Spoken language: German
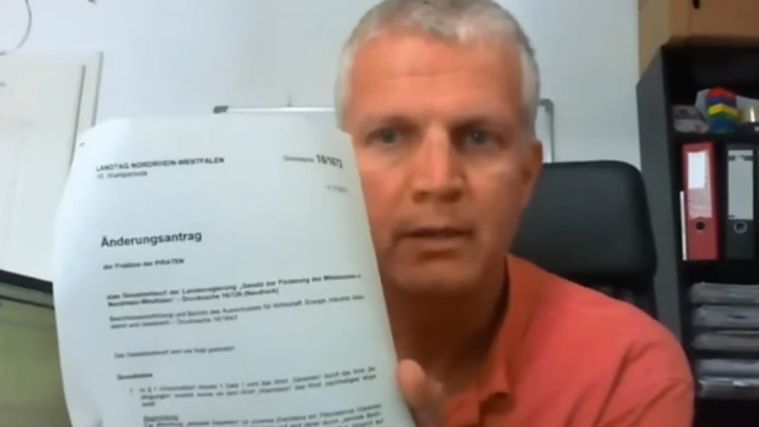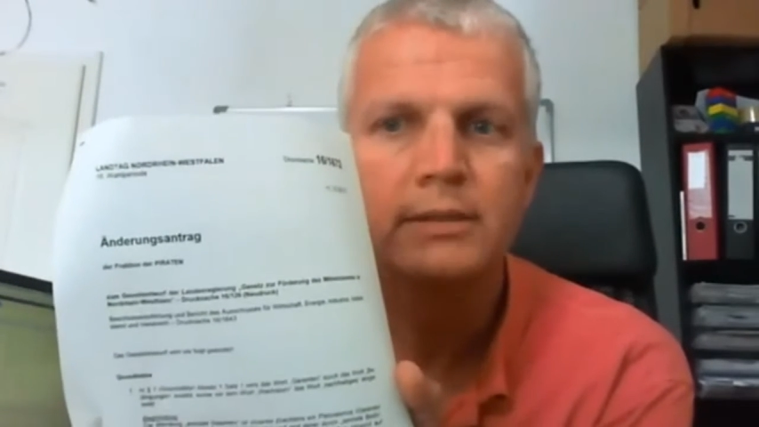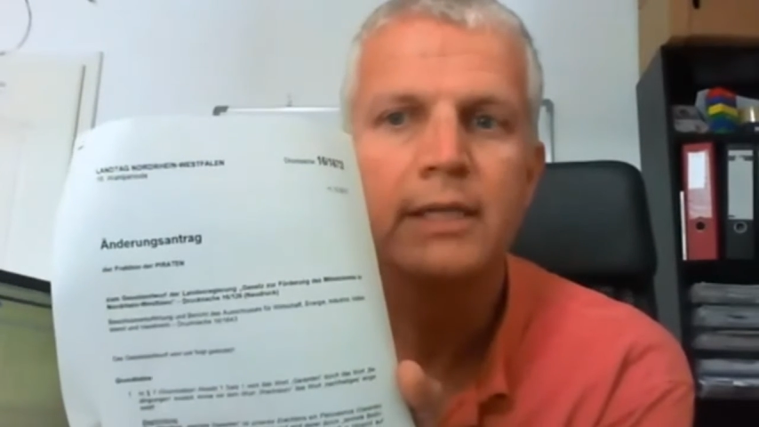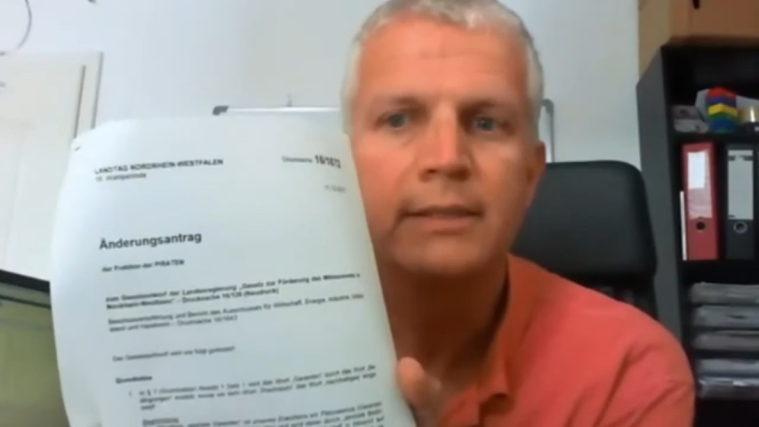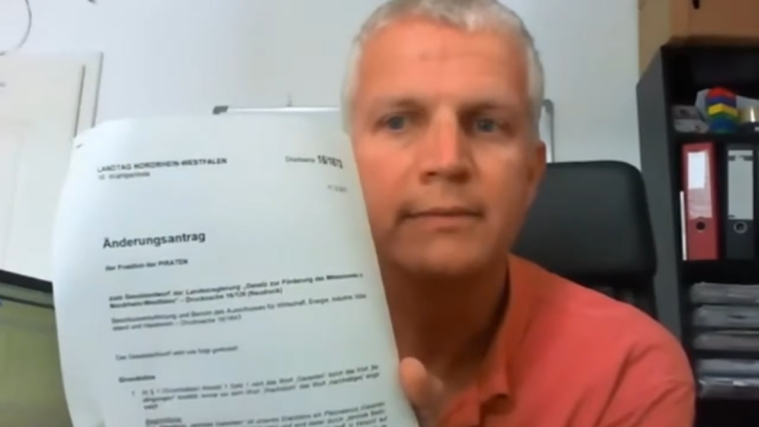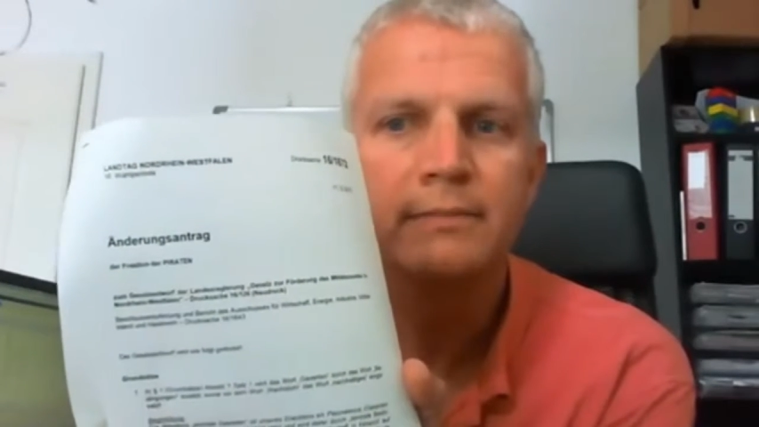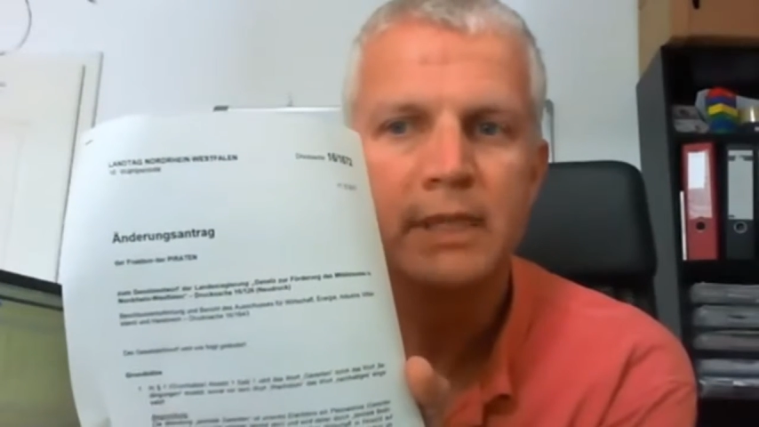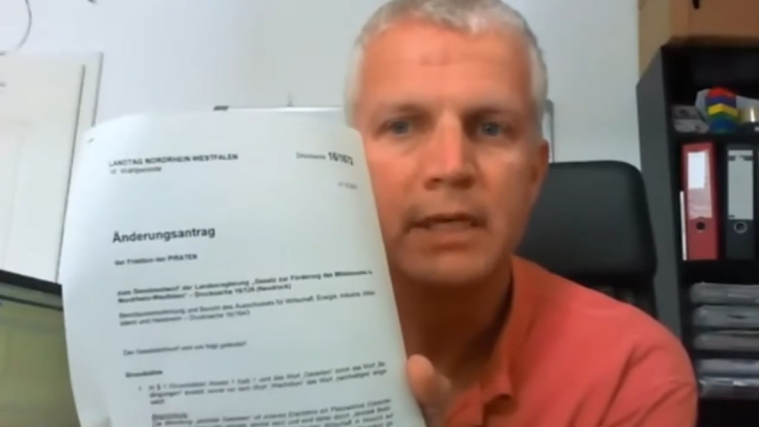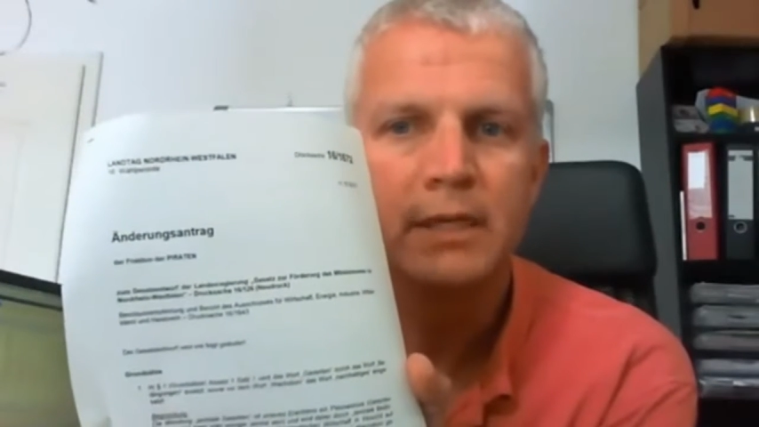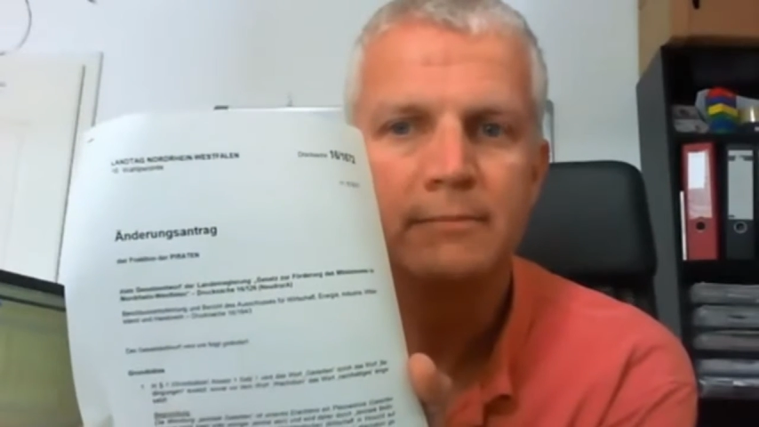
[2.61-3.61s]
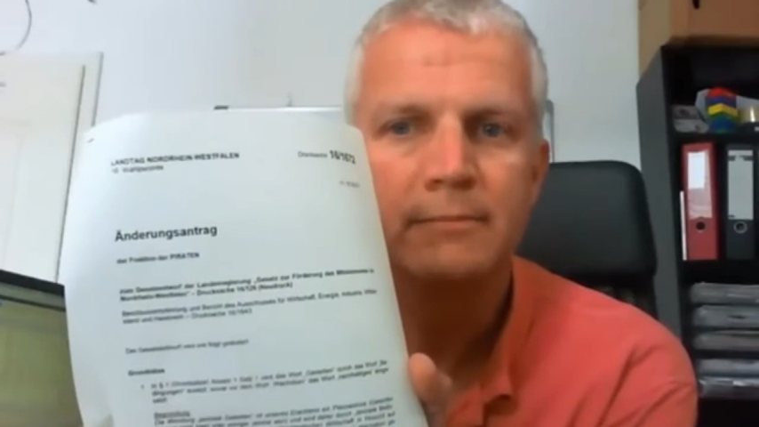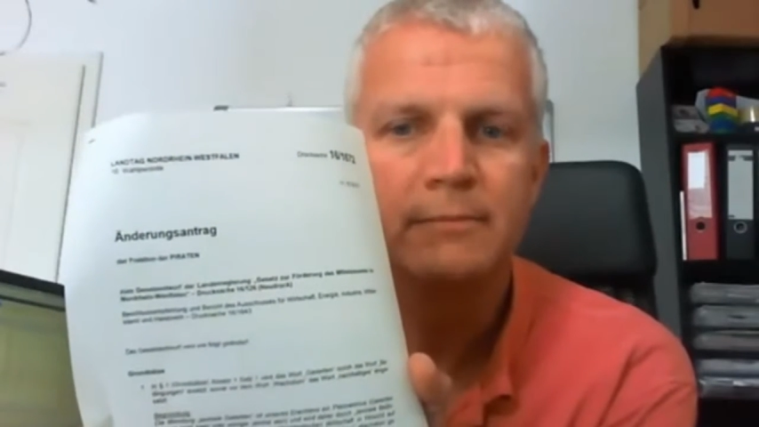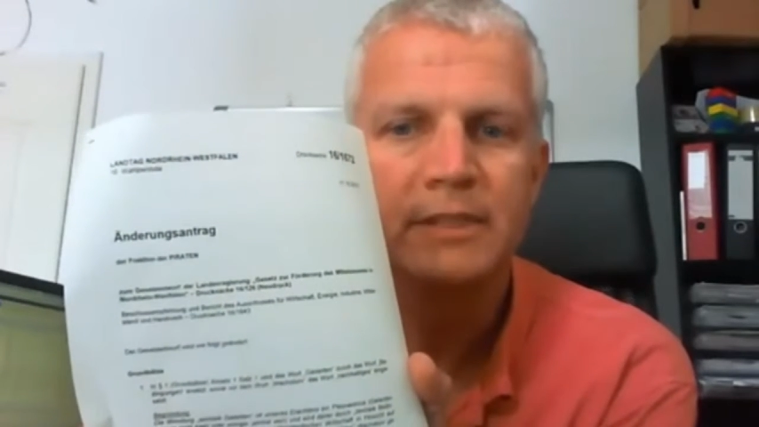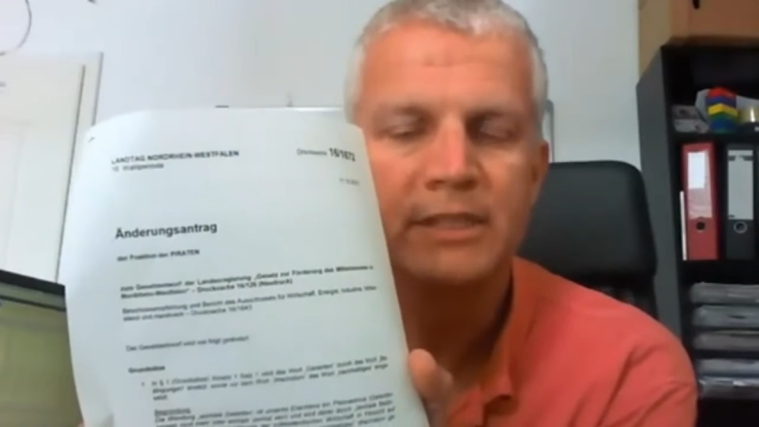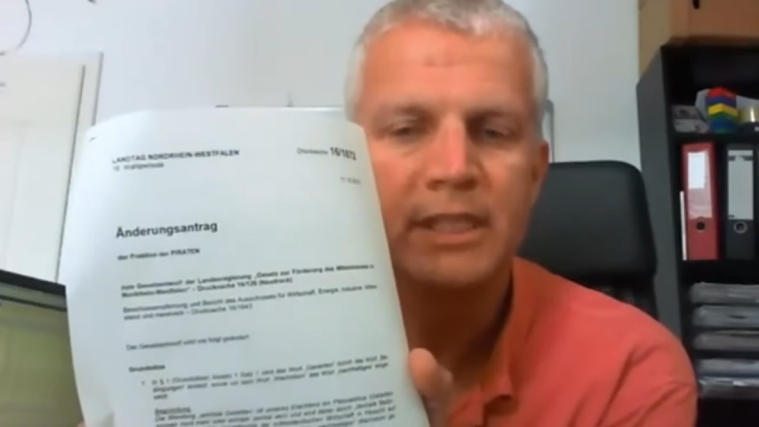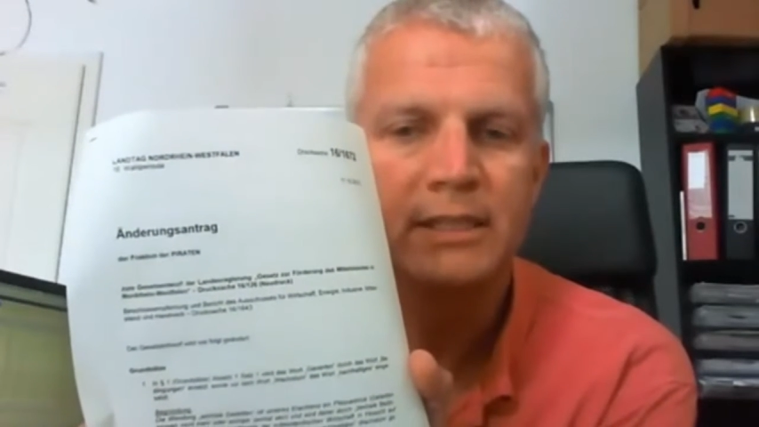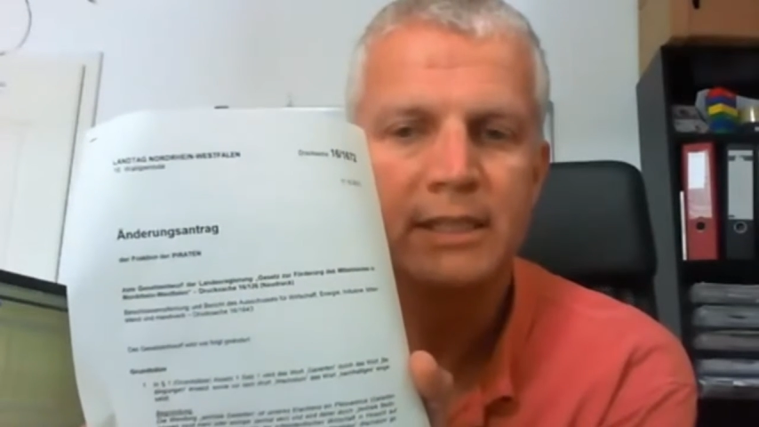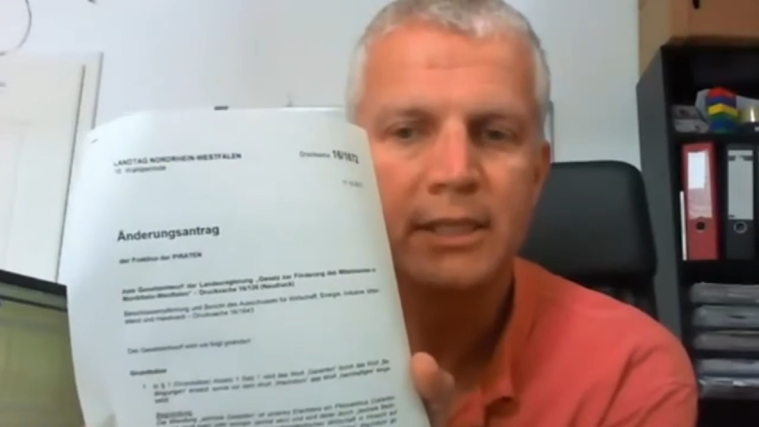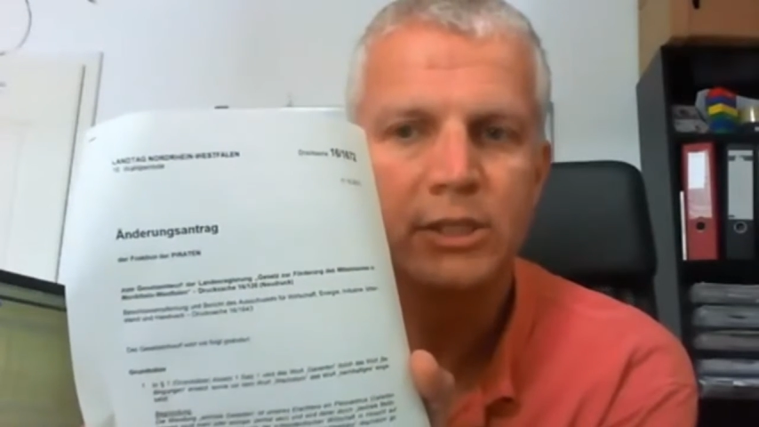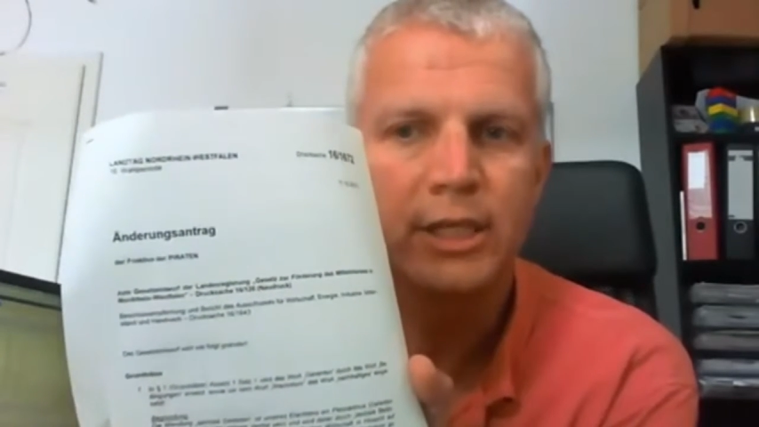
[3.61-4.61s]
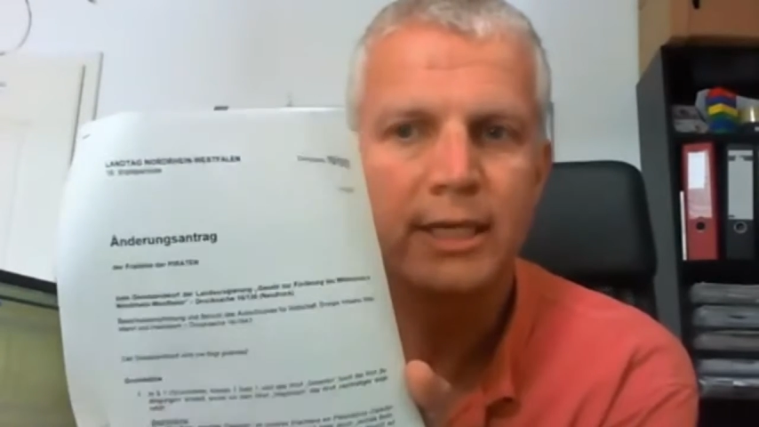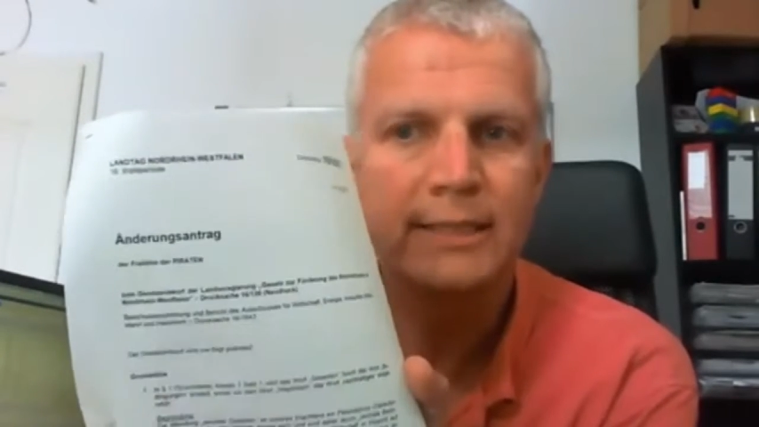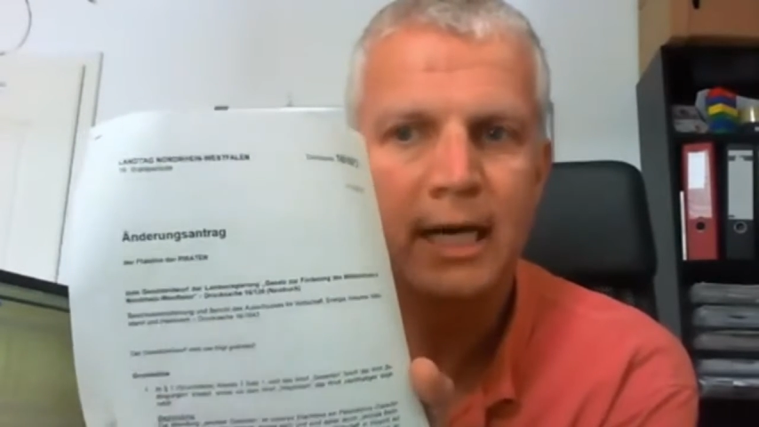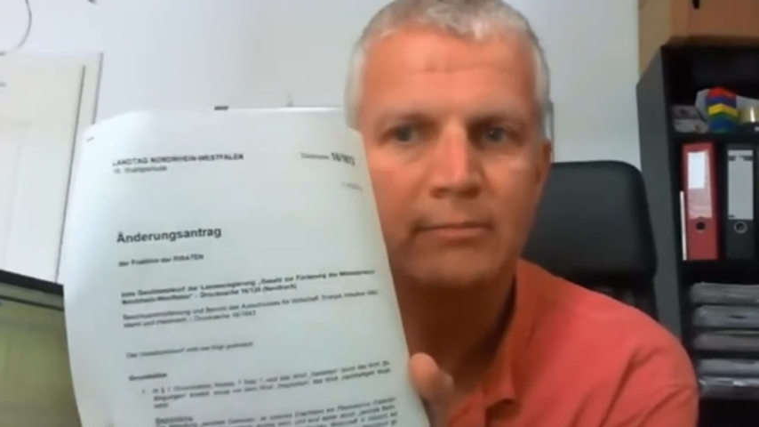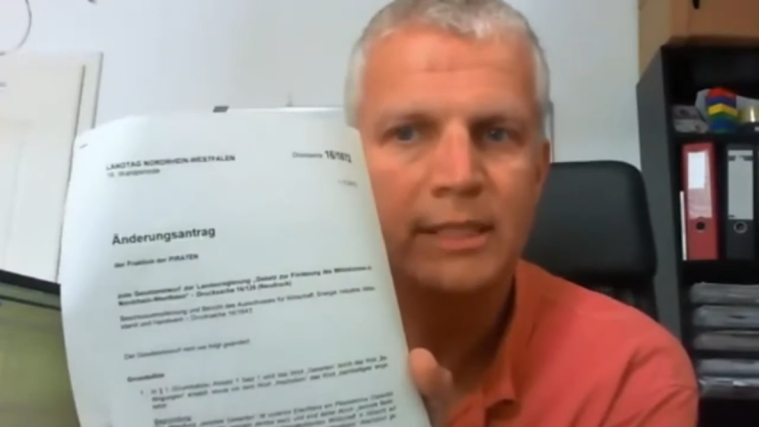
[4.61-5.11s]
den, ähm, den wir seinerzeit gestellt haben,